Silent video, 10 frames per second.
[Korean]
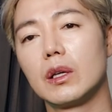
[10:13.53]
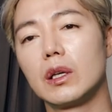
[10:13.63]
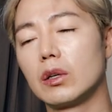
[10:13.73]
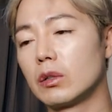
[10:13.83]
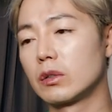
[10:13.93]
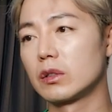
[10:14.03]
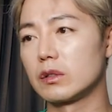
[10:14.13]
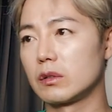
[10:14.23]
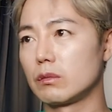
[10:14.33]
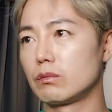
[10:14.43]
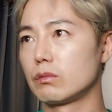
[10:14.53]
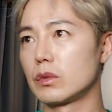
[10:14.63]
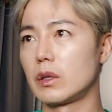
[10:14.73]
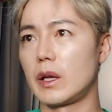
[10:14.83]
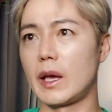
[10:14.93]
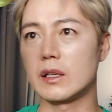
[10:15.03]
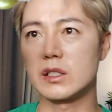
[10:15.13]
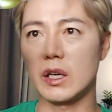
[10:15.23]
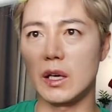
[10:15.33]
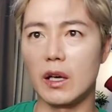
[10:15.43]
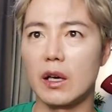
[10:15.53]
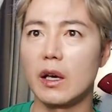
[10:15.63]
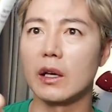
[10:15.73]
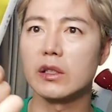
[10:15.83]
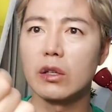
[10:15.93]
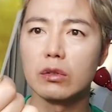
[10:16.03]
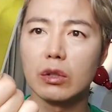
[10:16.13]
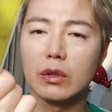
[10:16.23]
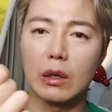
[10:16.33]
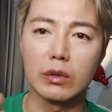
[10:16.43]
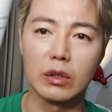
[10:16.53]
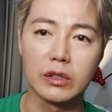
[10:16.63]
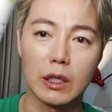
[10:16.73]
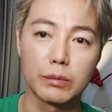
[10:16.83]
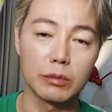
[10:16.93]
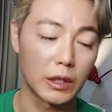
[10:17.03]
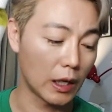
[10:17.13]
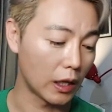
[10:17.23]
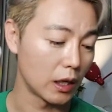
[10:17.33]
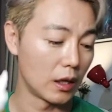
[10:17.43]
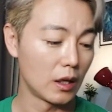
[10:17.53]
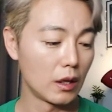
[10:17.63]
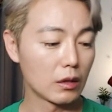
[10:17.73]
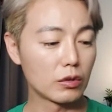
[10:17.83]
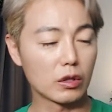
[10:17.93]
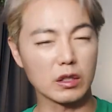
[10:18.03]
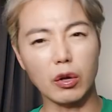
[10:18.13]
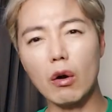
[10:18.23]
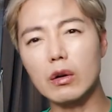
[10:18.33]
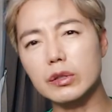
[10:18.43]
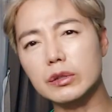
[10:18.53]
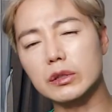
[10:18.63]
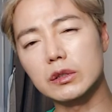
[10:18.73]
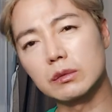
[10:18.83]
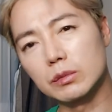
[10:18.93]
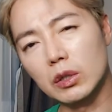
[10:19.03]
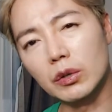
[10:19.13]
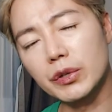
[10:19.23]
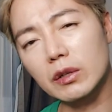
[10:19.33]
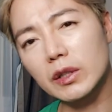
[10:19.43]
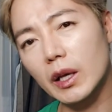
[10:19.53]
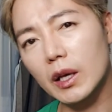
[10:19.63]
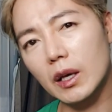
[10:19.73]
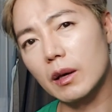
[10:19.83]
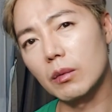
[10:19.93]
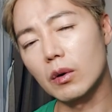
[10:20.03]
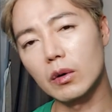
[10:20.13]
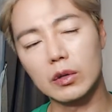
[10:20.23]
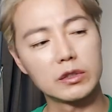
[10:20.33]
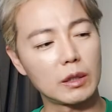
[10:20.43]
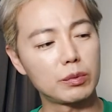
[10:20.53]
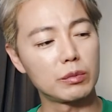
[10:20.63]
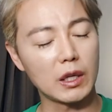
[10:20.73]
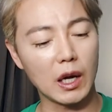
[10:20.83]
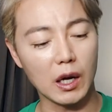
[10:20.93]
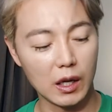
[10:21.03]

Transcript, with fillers: 이런 액체 형태로 나온 이런 제품이나, 그리고 이렇게 섞어서 쓰는 이런 형태의 뭐 이런 제품이나,